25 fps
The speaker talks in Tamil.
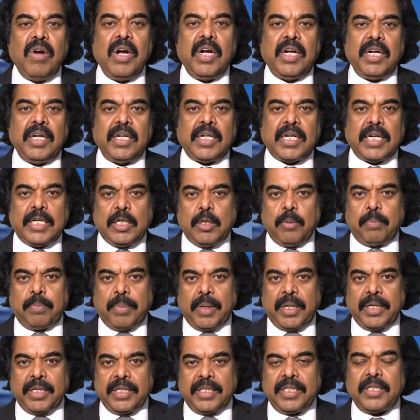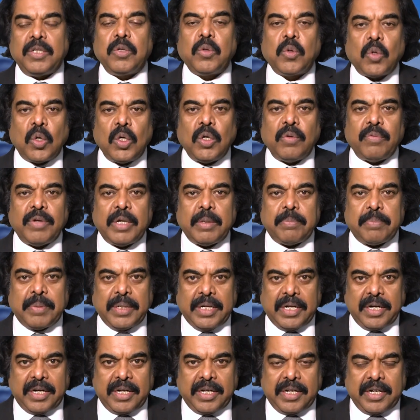வேக கட்டுப்பாடு கொண்டு
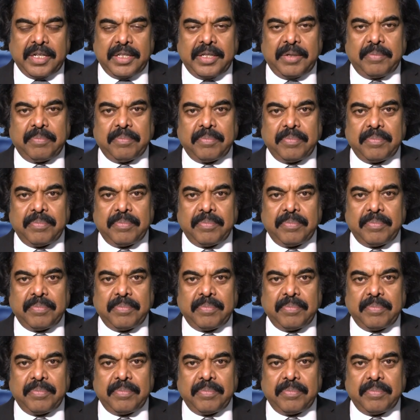வரப்பட்டிருக்கிறது